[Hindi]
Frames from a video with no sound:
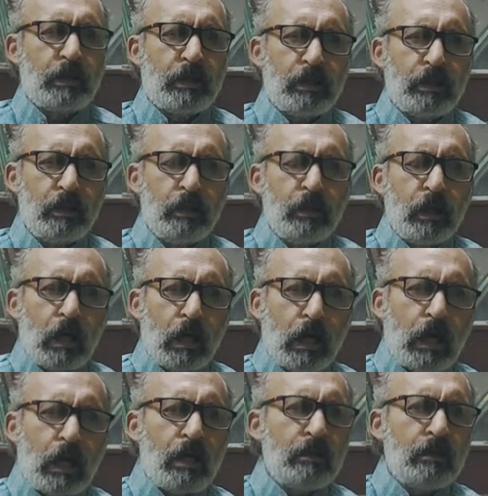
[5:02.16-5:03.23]
के
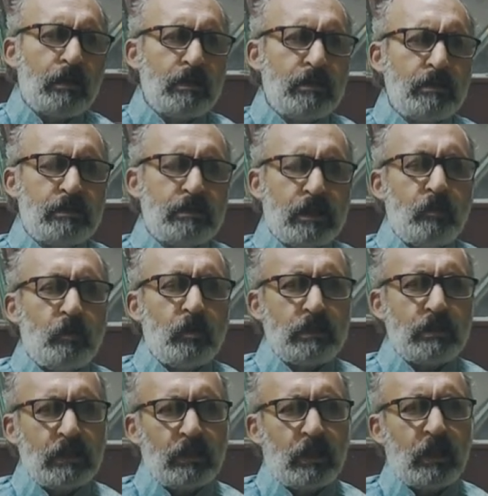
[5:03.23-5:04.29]
आठ दिन से
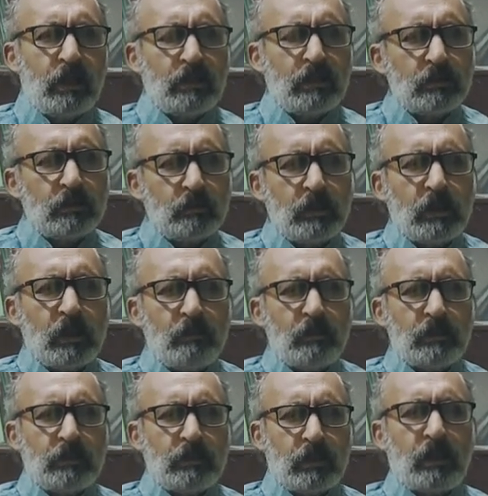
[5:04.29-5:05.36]
मुझे लानत
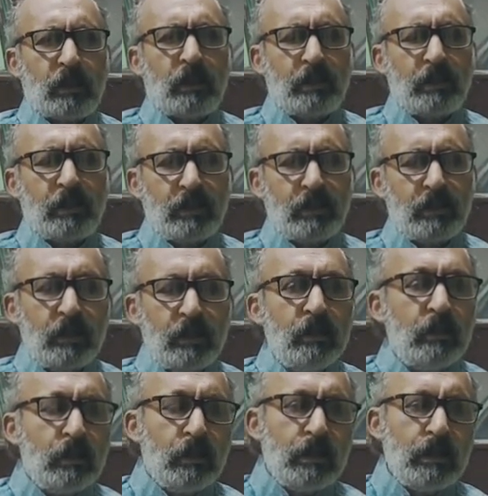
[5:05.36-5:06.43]
मलामत कर रहे हैं
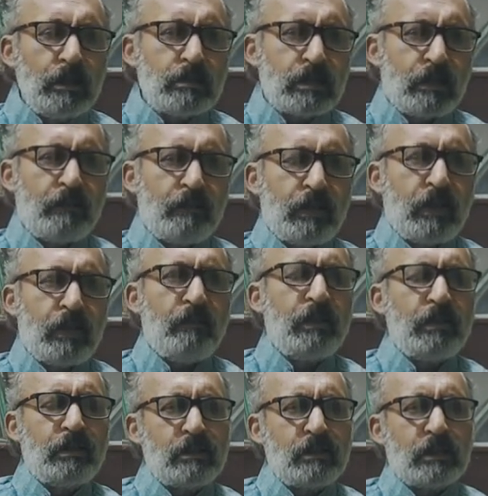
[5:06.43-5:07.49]
इस
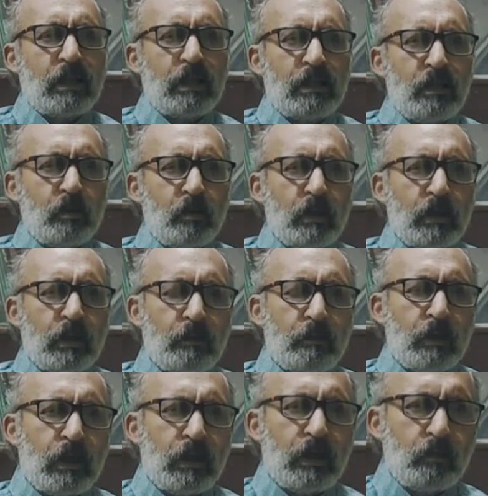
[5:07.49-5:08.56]
एफिडेविट के जारी होने के
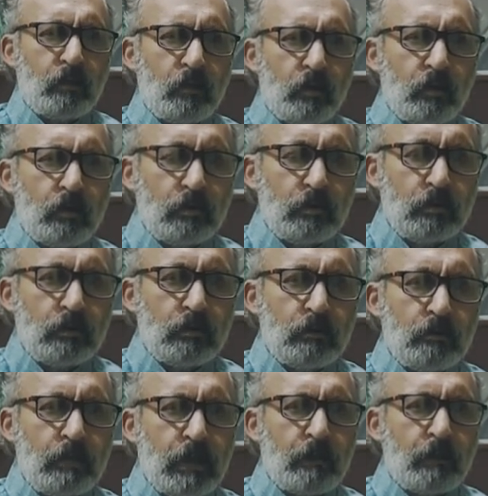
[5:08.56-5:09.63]
बाद वो
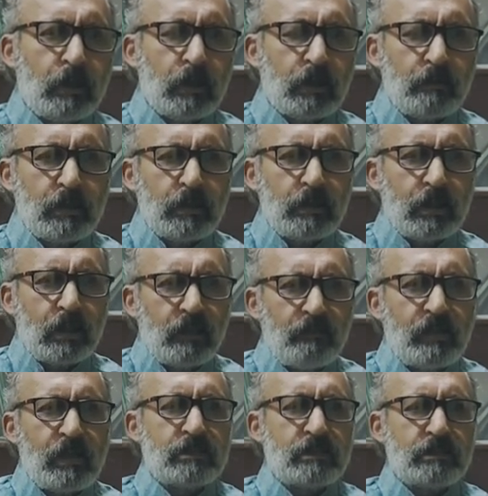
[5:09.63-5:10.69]
मेरे बारे में क्या
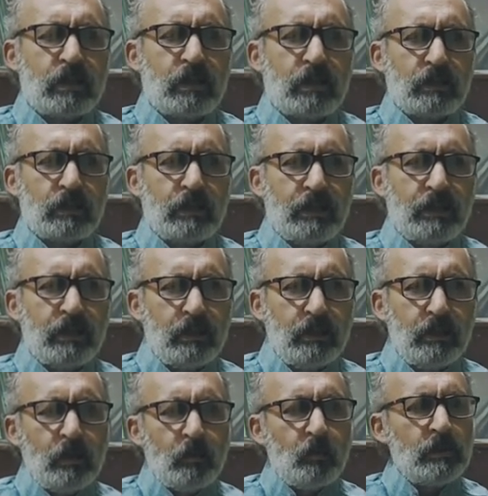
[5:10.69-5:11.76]
फैसला रखते हैं
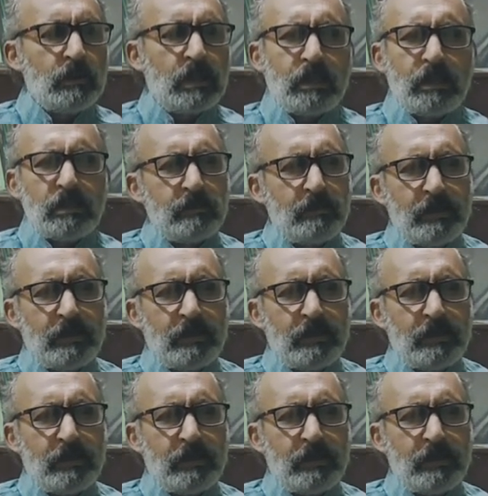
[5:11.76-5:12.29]
मुझे इस